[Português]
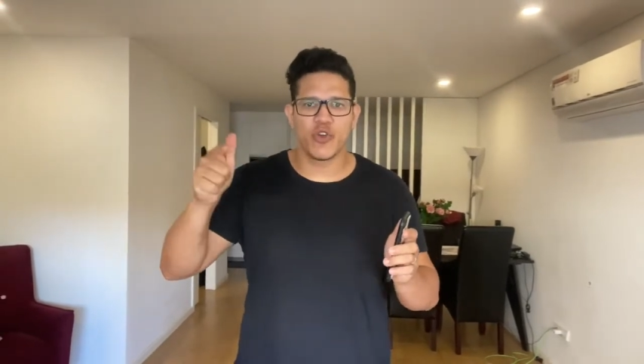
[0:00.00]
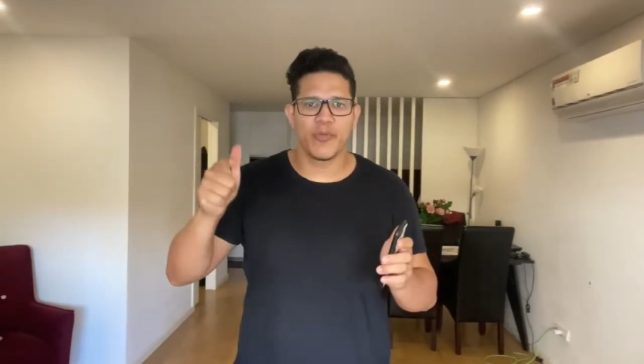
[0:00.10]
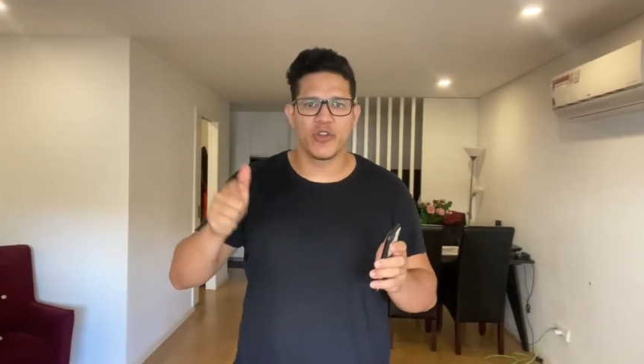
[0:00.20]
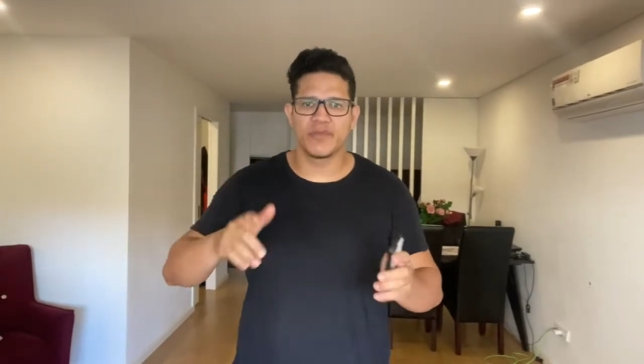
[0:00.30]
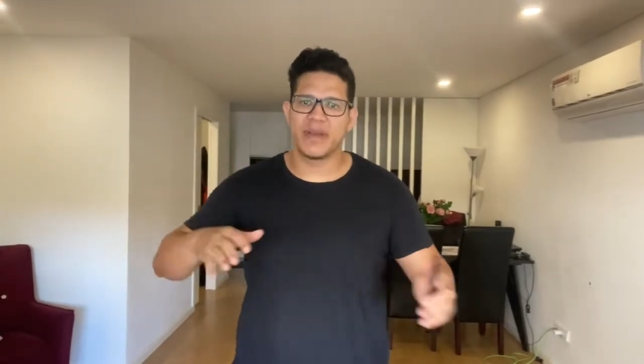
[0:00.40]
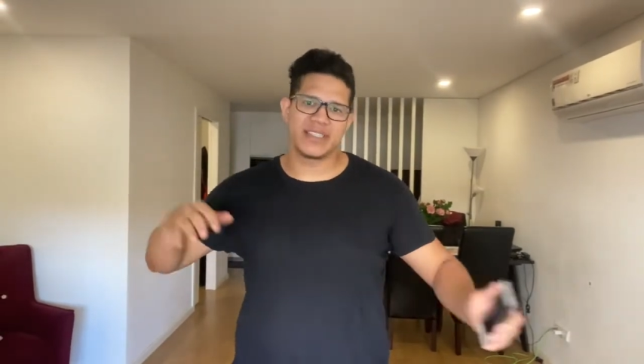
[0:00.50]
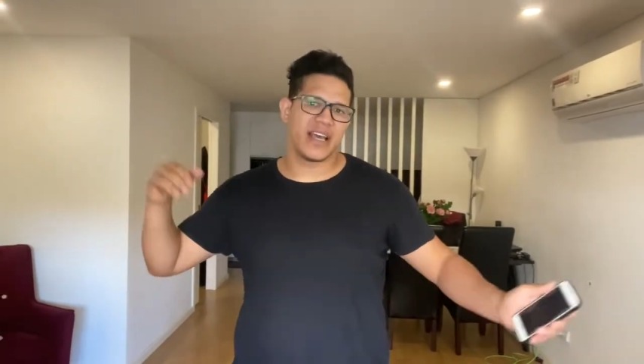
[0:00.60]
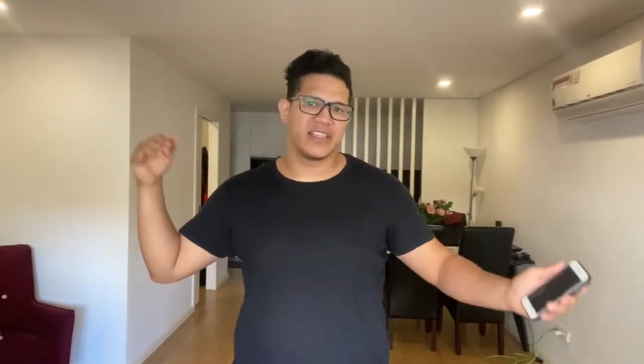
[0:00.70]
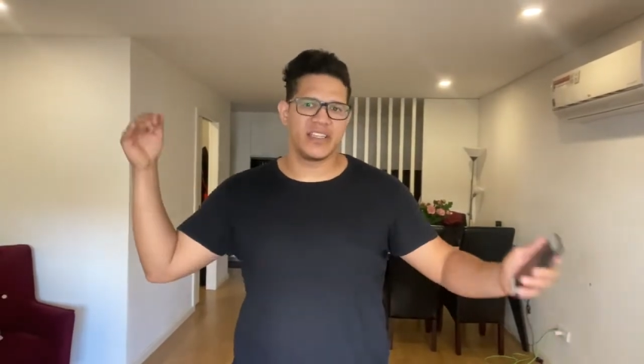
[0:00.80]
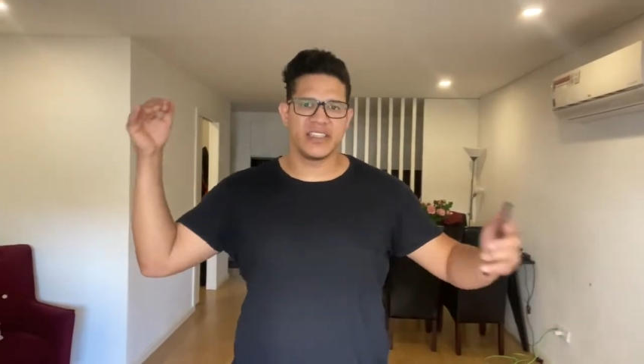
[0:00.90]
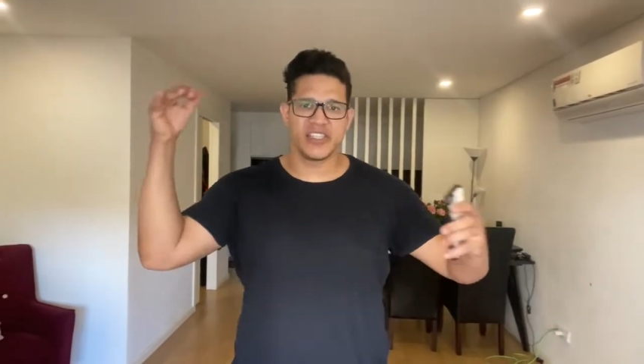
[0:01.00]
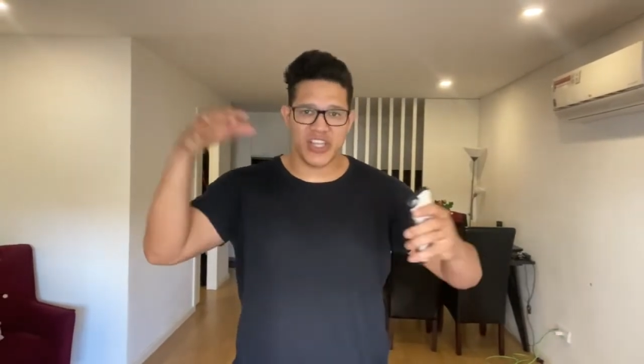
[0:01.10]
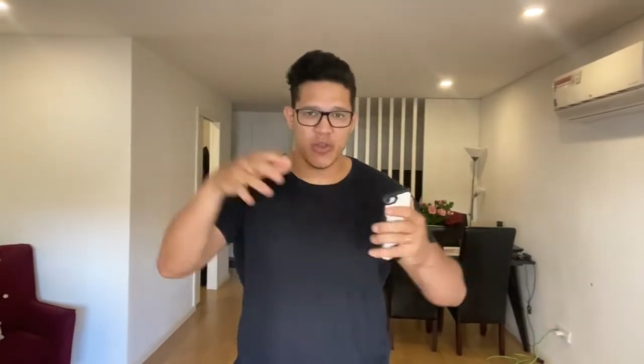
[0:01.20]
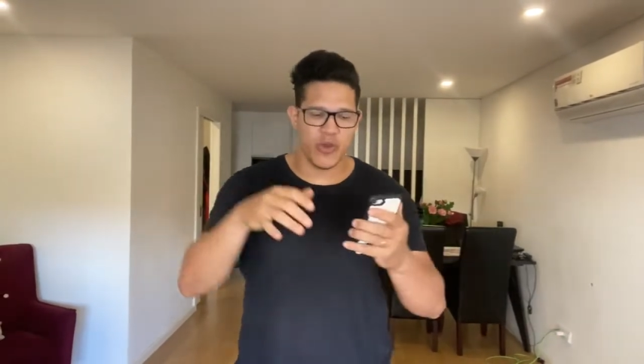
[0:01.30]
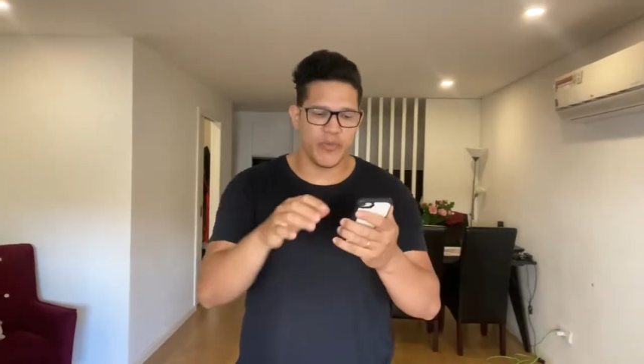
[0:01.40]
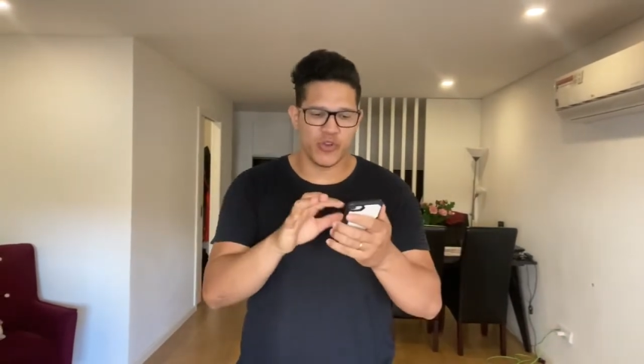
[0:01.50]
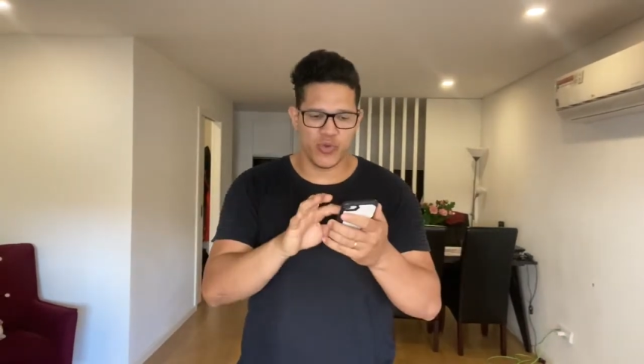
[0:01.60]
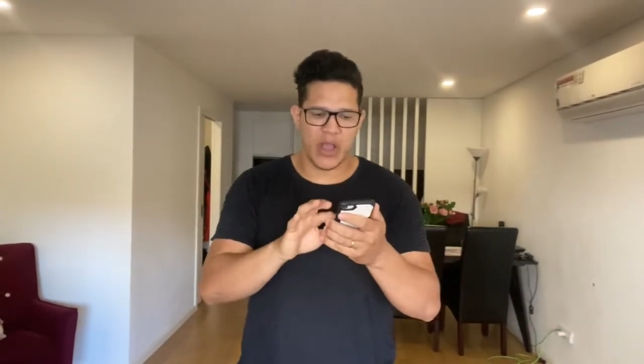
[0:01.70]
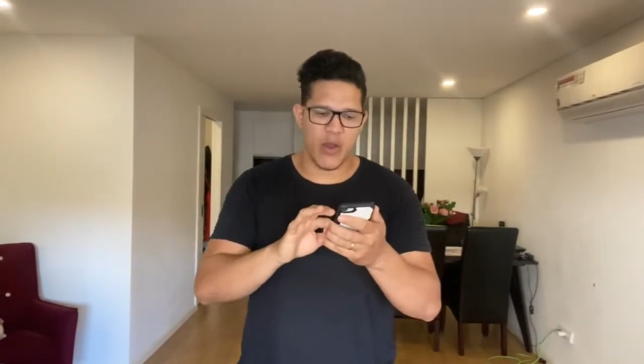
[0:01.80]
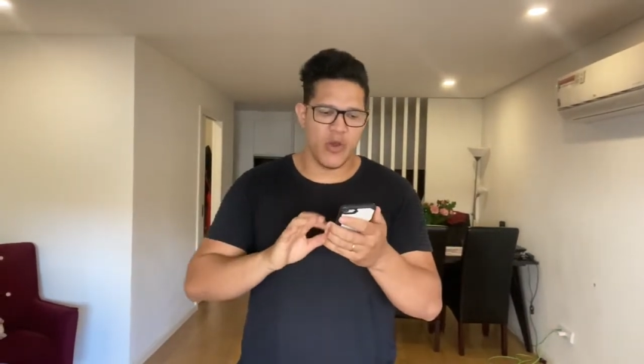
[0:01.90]
comprou as passagens e chegou em
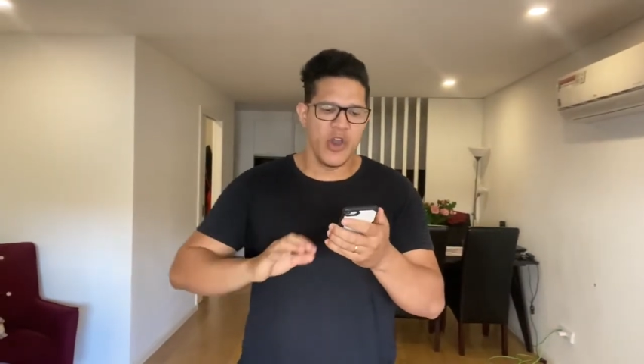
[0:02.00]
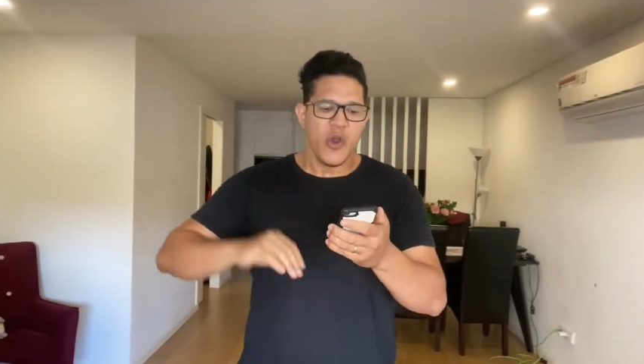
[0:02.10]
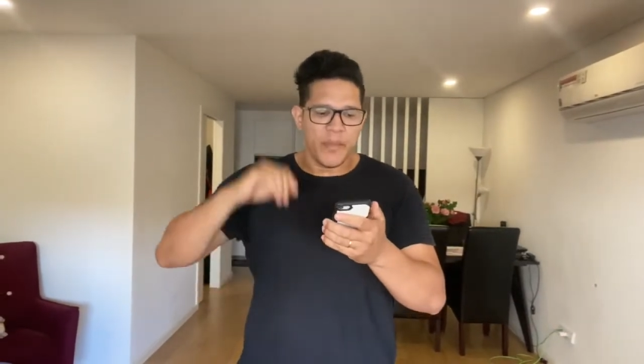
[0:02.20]
Portugal.